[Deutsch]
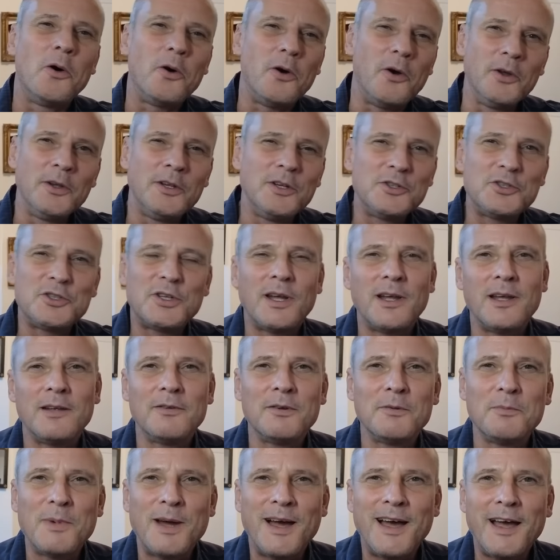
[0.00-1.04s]
Heute steigen wir
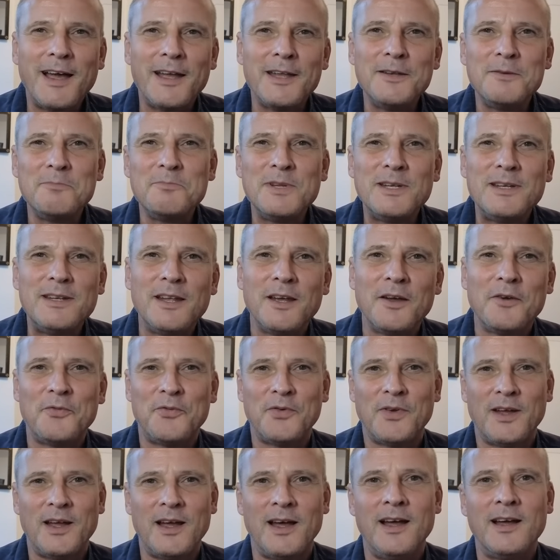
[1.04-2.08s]
mal ein mit der
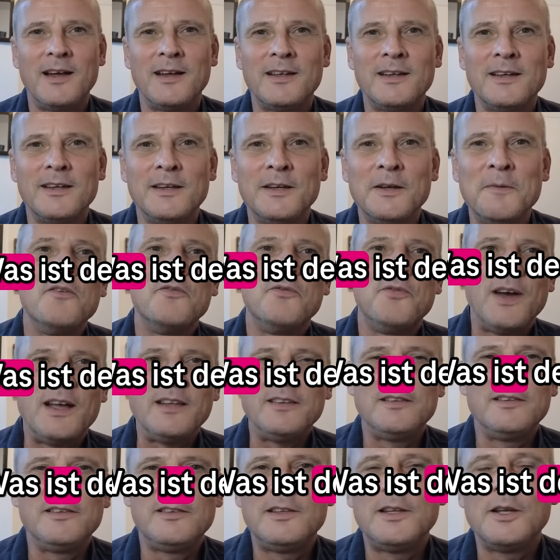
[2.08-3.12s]
Frage, was
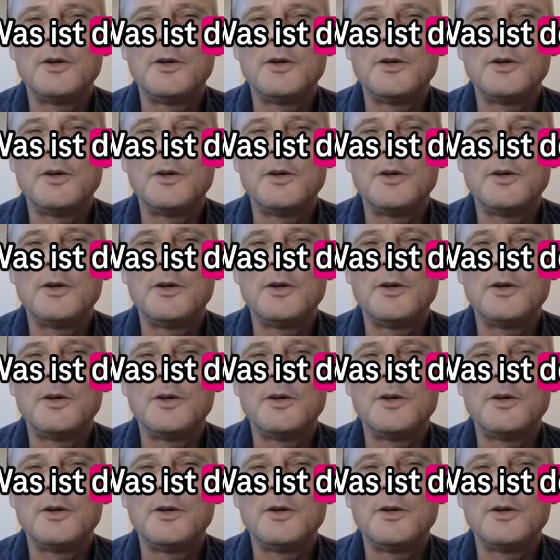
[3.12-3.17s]
ist